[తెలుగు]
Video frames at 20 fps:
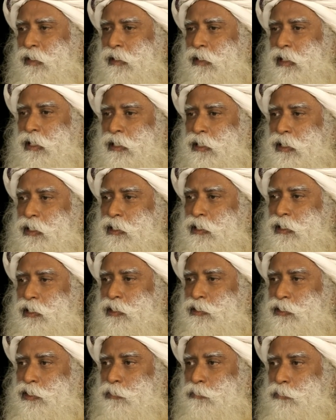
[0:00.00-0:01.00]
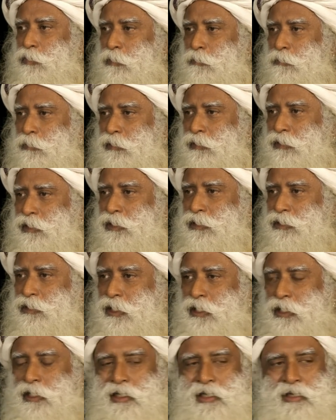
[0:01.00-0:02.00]
వీళ్ళందరూ పేరుమూసిన
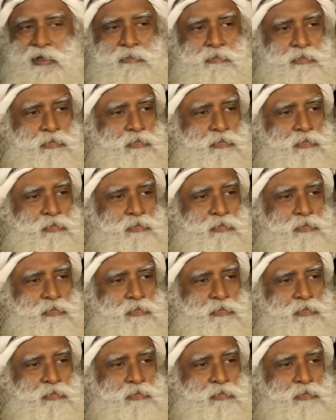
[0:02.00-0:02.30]
విశ్వవిద్యాలయాల్లో